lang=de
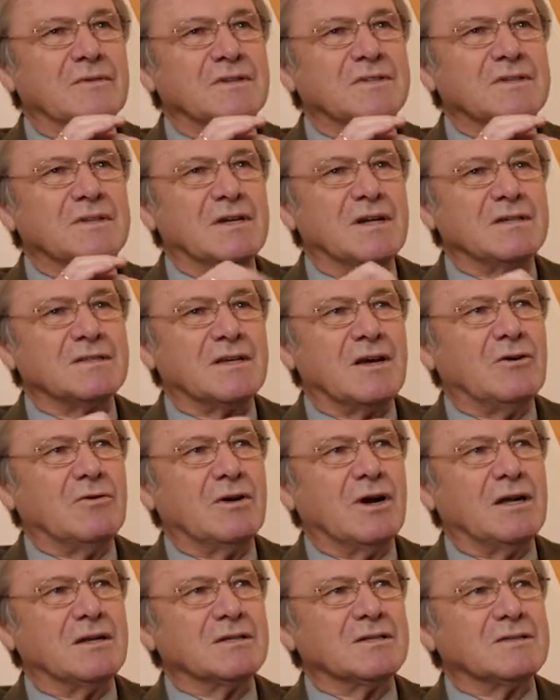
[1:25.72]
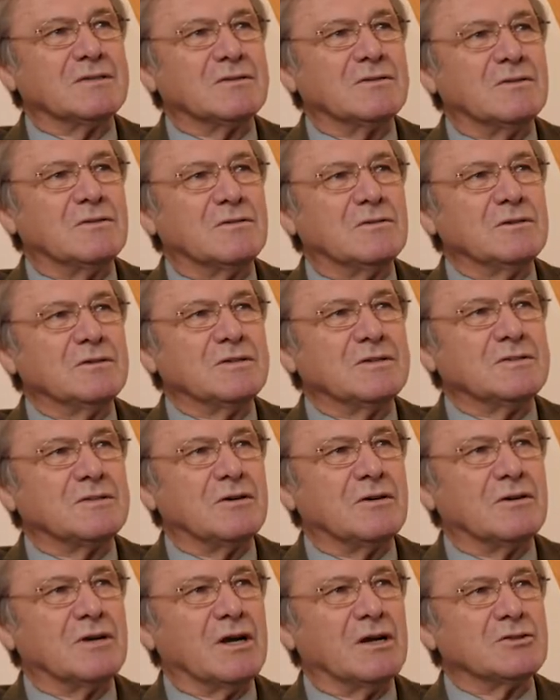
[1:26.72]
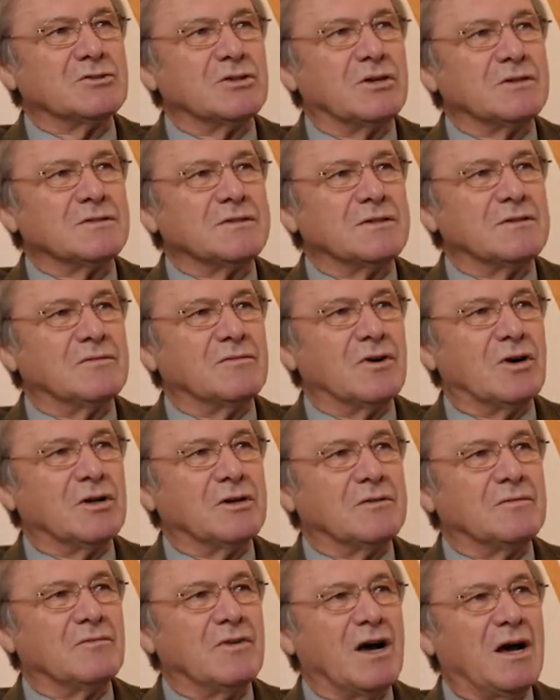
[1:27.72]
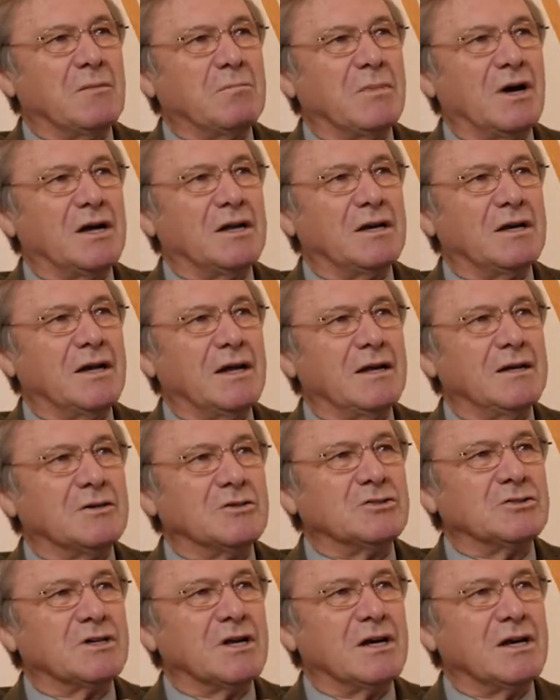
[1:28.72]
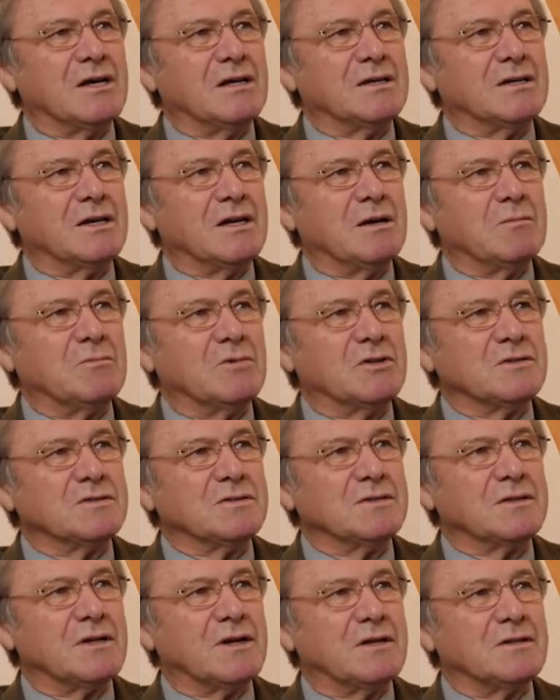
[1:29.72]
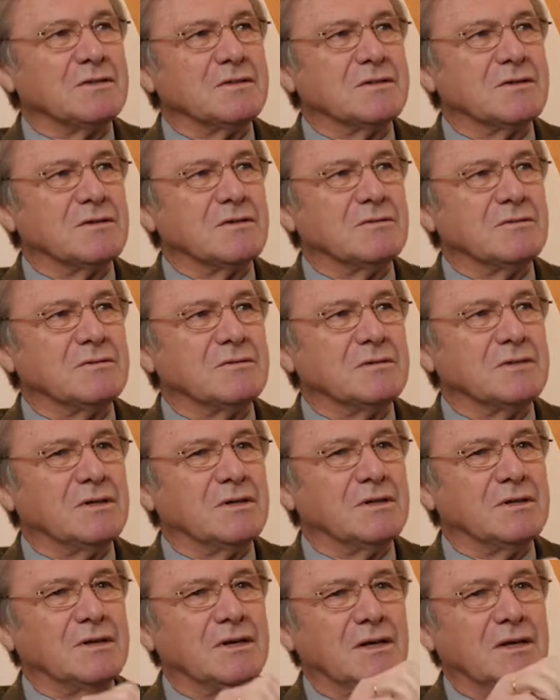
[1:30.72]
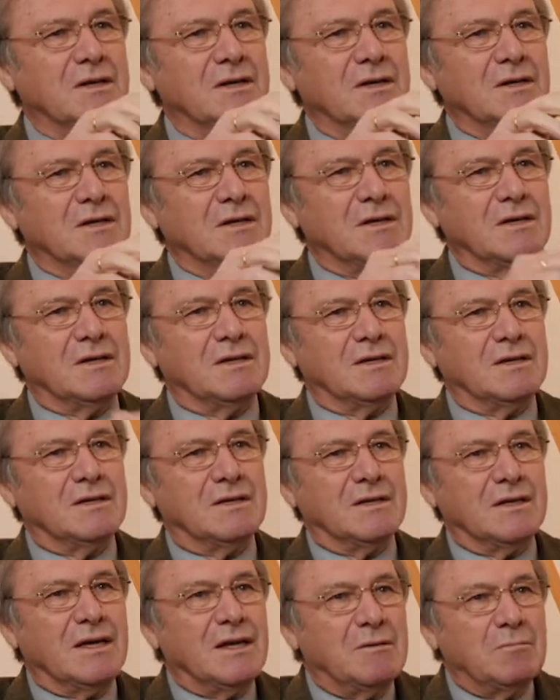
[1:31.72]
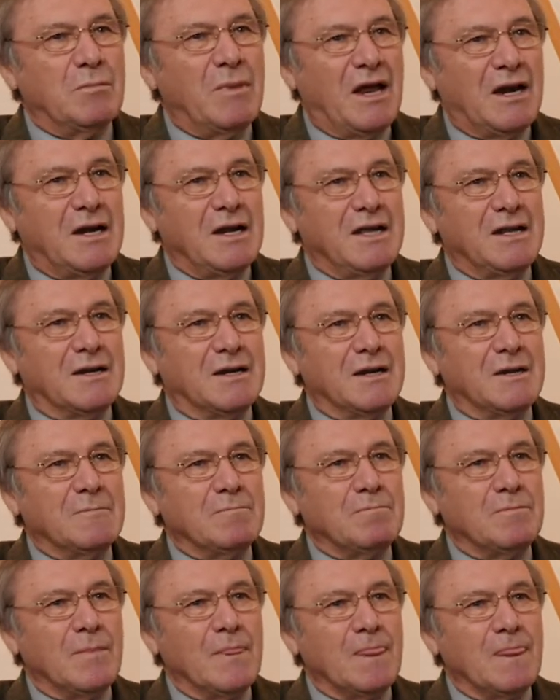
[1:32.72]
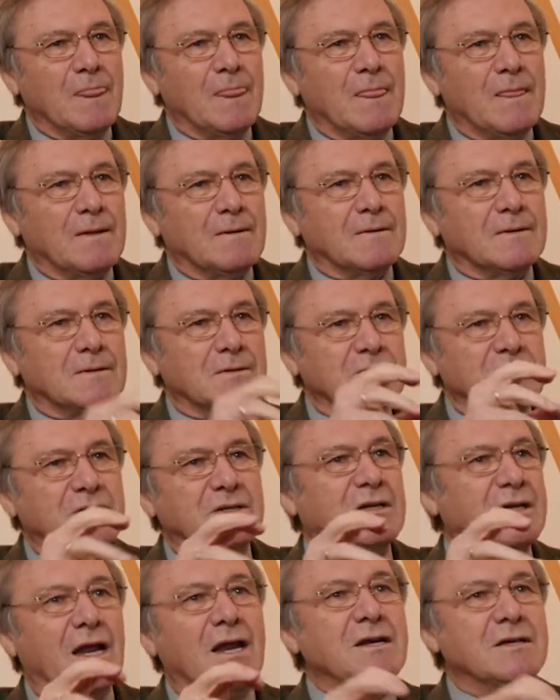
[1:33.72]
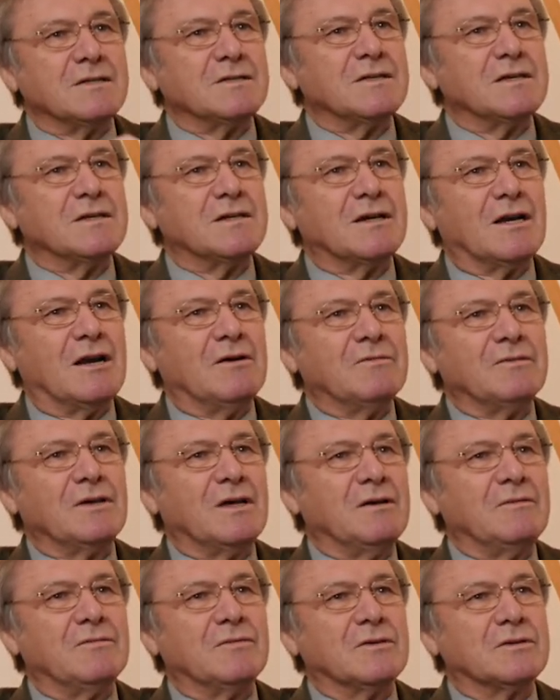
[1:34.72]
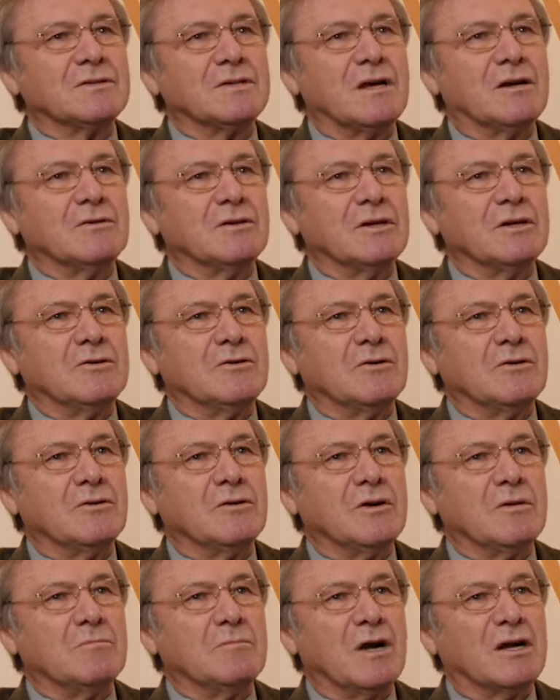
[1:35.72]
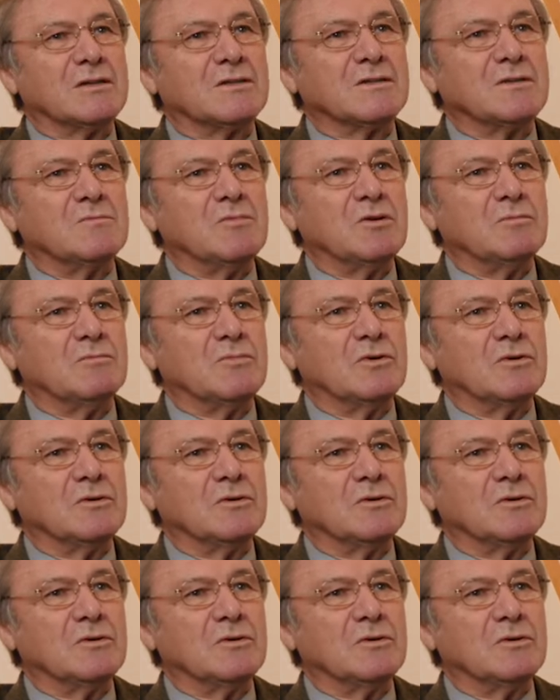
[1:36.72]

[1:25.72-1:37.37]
wissen, dass auch als Ohnesorg erschossen worden war bei den Schah-Demonstrationen äh, in Berlin, stellte sich Klafki vors Auditorium Maximum